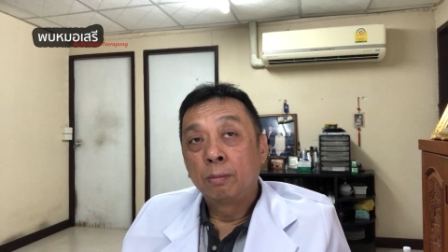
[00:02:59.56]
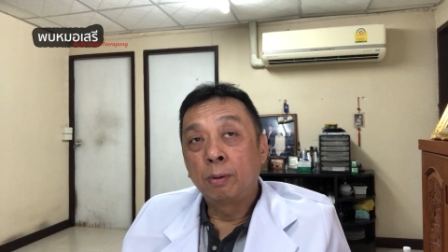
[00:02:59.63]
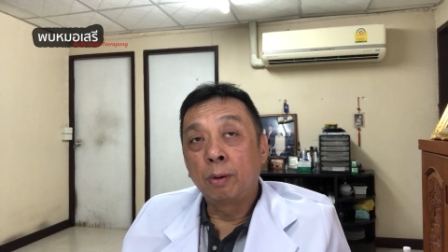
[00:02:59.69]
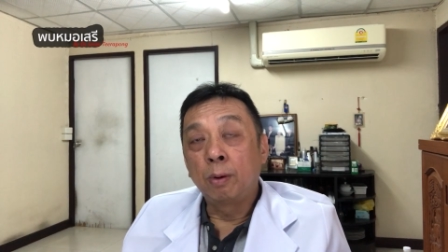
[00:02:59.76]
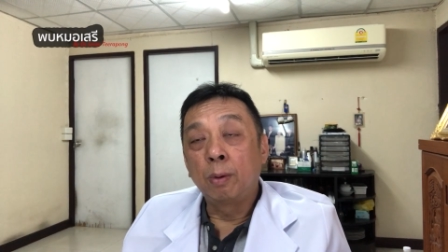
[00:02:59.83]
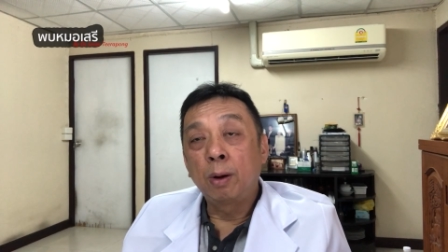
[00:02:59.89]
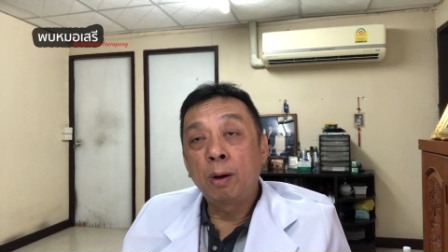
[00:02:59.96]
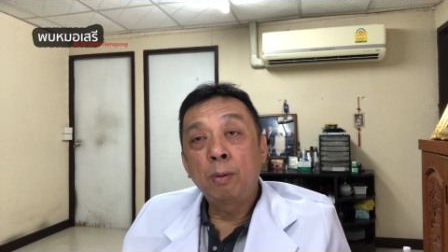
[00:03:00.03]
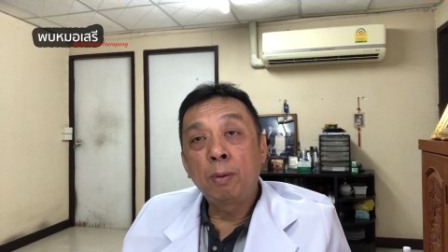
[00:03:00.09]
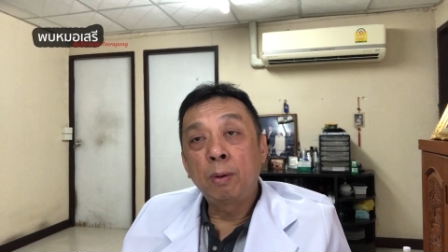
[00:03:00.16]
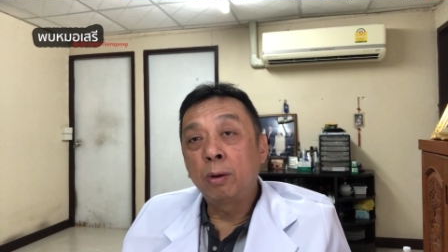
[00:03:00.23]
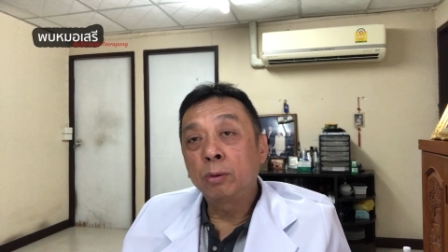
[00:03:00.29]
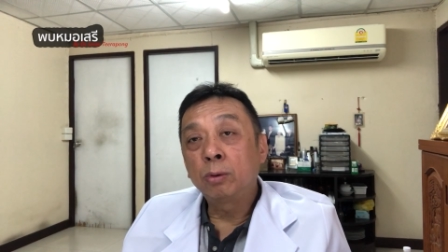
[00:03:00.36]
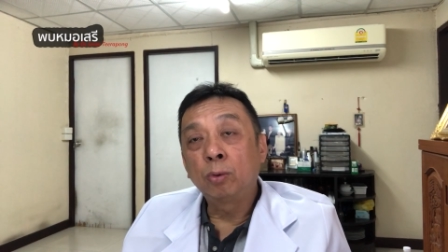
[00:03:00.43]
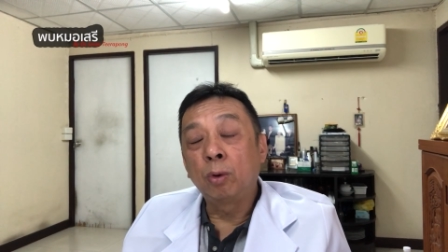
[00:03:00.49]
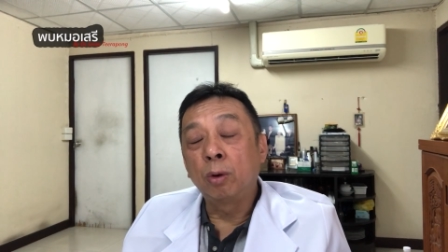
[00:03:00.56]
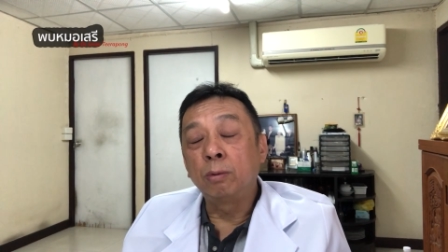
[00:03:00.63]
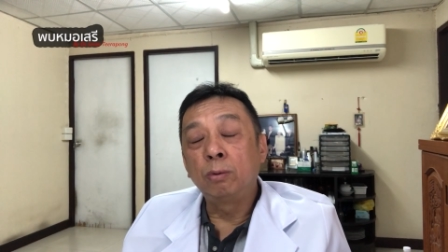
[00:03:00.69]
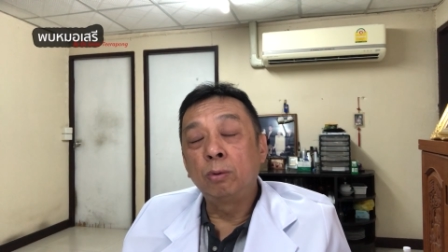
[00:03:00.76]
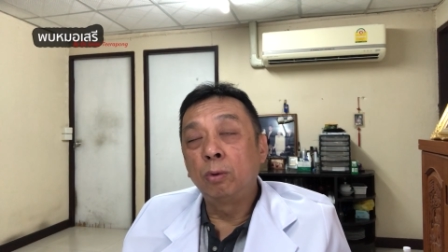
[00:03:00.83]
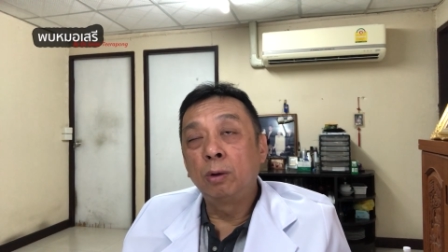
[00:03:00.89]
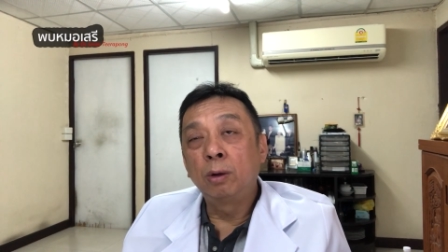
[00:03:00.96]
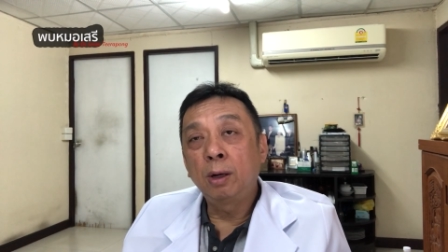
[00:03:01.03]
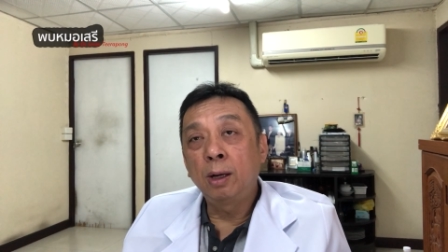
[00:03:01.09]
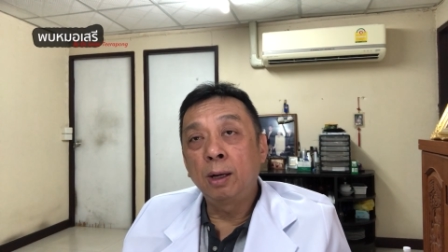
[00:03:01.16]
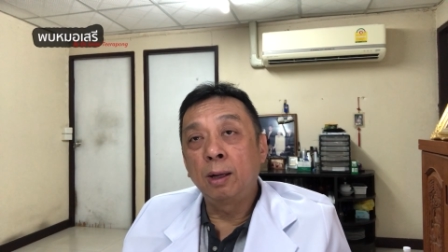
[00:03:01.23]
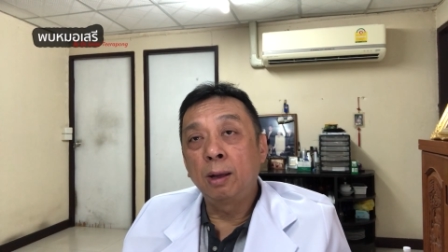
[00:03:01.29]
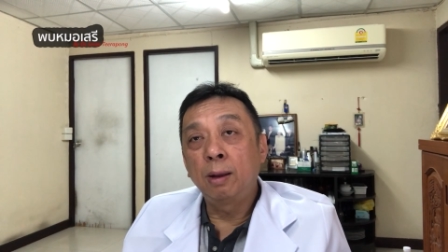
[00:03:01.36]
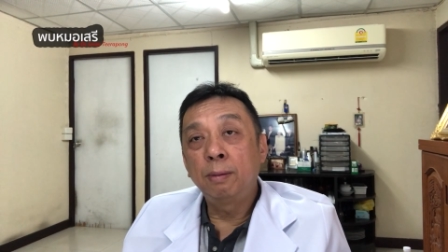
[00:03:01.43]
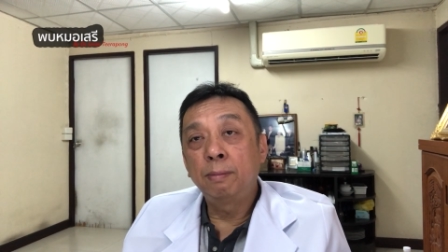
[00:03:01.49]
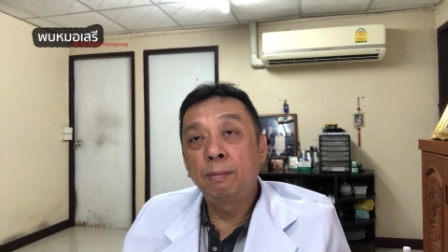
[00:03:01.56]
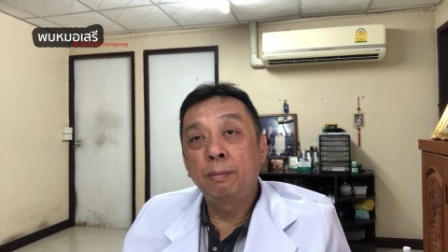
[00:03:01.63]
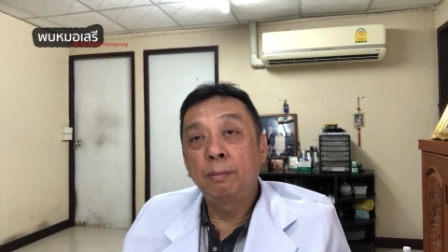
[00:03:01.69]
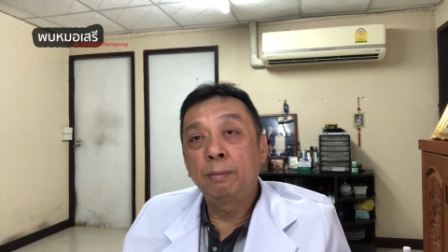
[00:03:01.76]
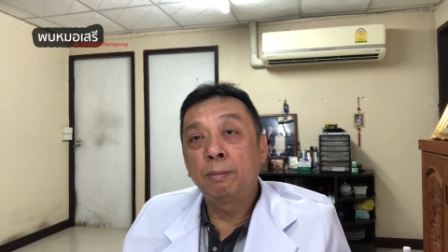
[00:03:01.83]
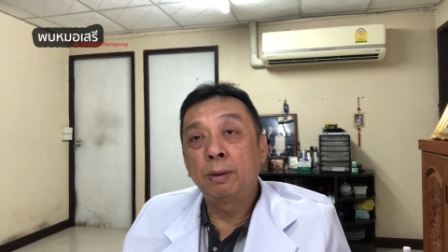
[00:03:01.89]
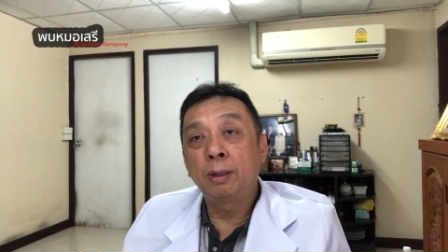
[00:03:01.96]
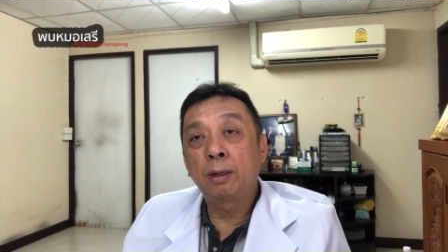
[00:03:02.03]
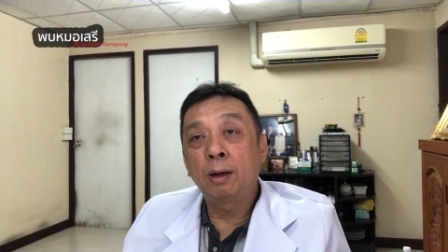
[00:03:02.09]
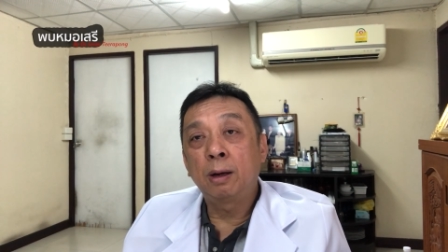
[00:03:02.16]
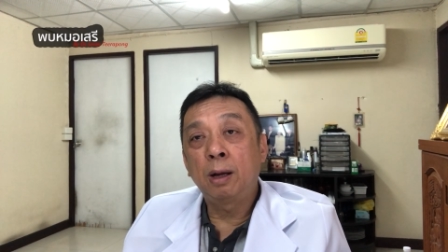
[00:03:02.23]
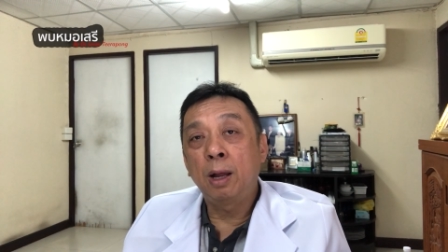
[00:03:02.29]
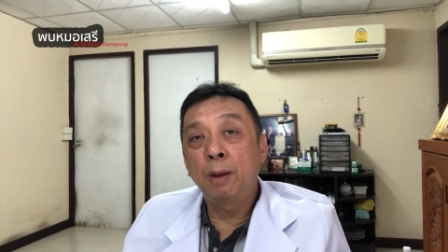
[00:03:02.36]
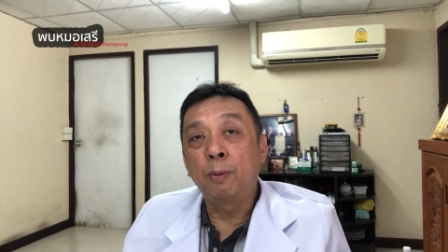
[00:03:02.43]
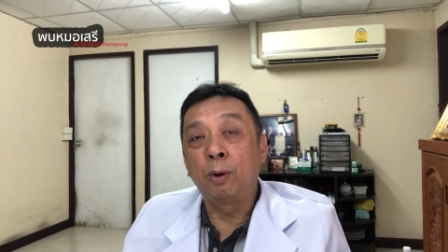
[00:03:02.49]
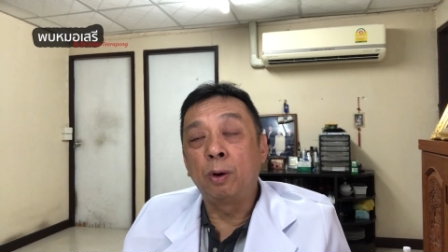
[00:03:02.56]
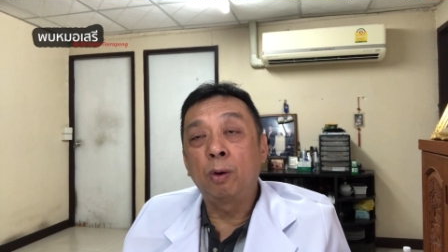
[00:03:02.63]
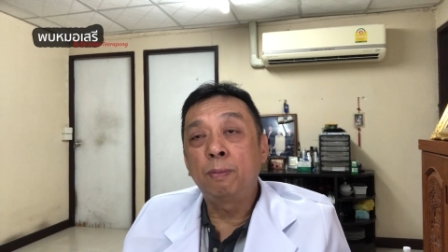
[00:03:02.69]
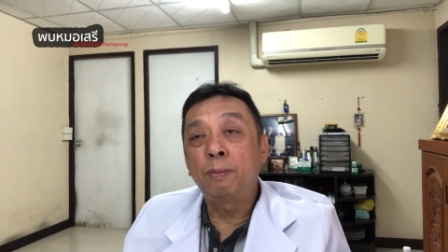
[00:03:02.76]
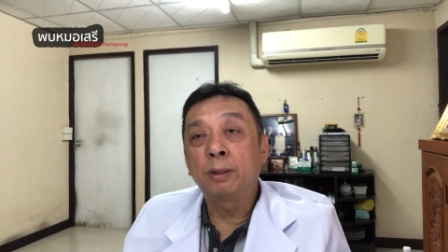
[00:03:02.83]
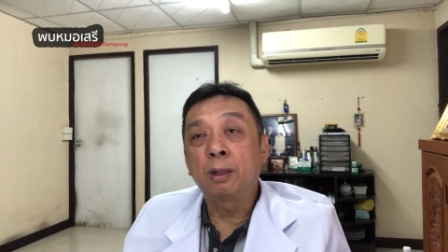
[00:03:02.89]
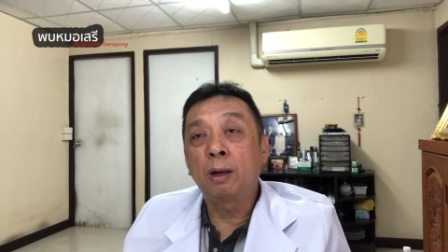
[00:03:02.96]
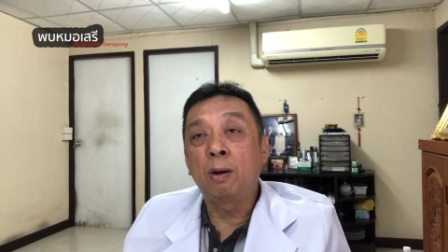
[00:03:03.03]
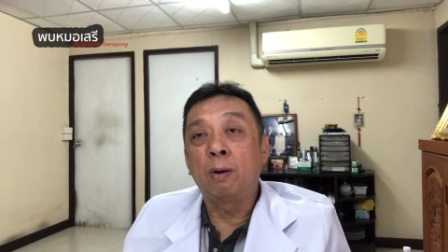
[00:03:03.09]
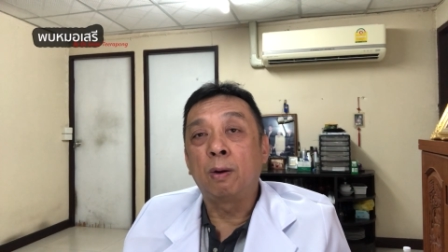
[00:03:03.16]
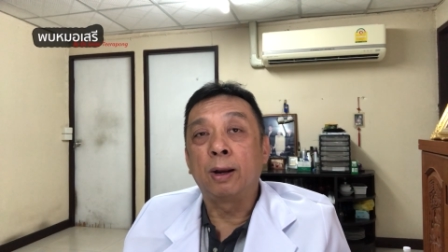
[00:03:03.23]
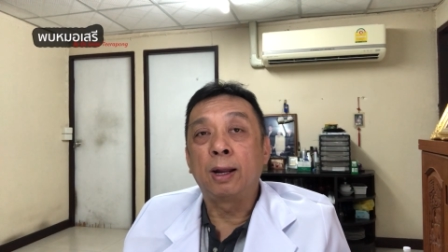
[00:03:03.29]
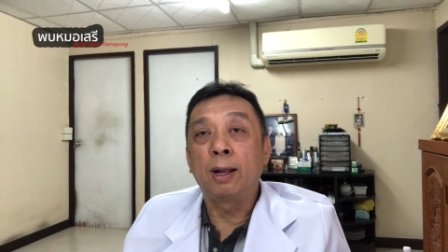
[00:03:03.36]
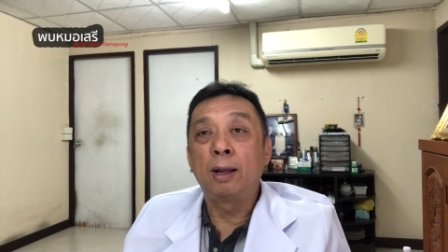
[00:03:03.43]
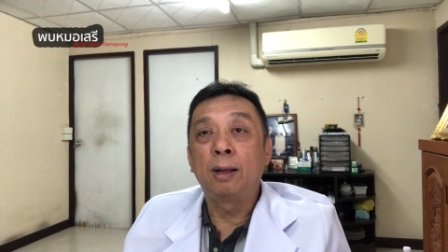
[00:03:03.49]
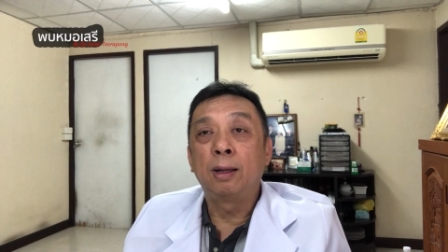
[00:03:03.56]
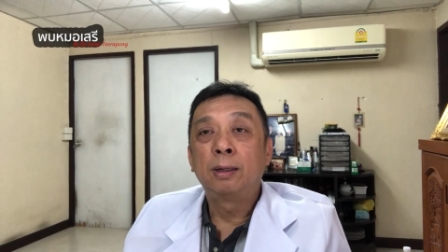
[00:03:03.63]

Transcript: ปรากฏว่าเขาบอกเขาตรวจอยู่เรื่อยเลย มันก็ให้ผลลบมาตลอดอะ